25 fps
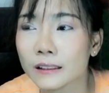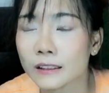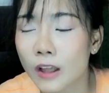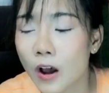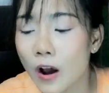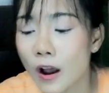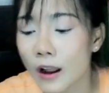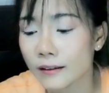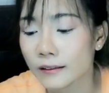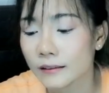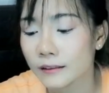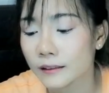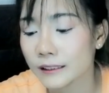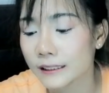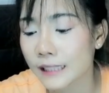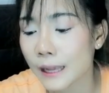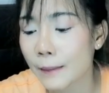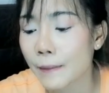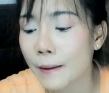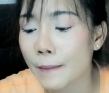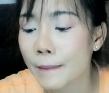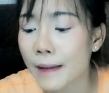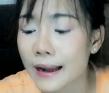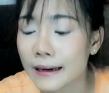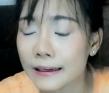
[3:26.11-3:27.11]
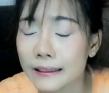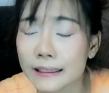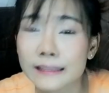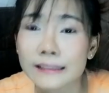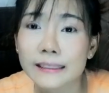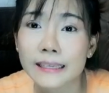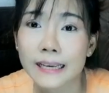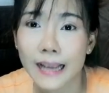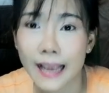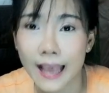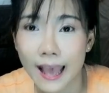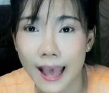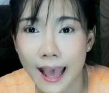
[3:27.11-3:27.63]
ตอนซักประมาณเดือน
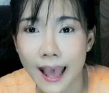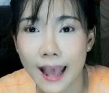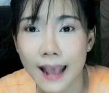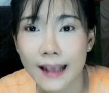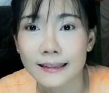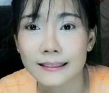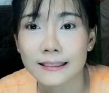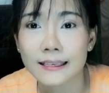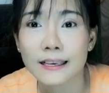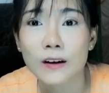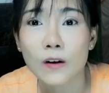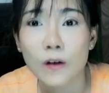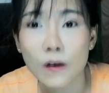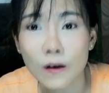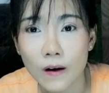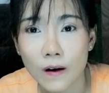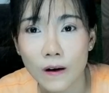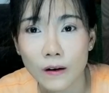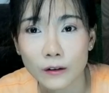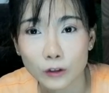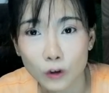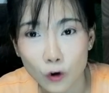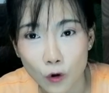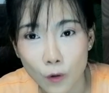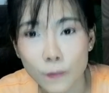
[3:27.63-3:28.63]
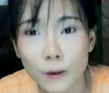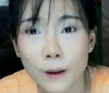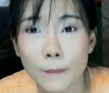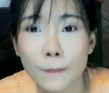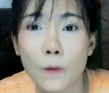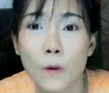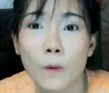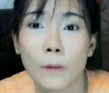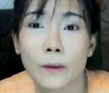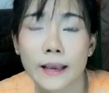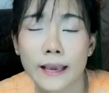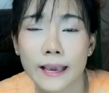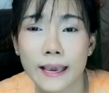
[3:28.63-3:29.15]
สิงหาแองจี้ก็ทุบกระ
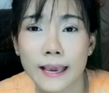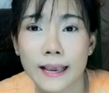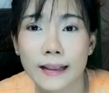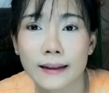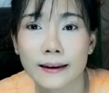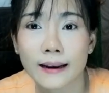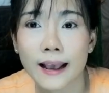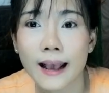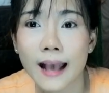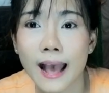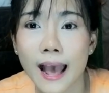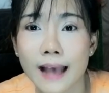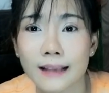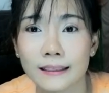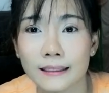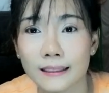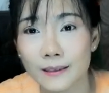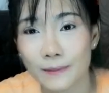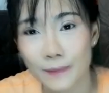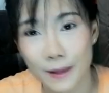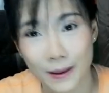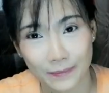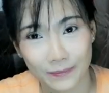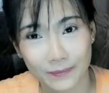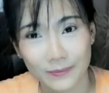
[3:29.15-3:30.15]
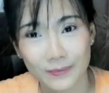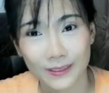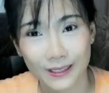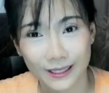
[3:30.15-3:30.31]
ปุกอีกนะคะ ซึ่งแบบ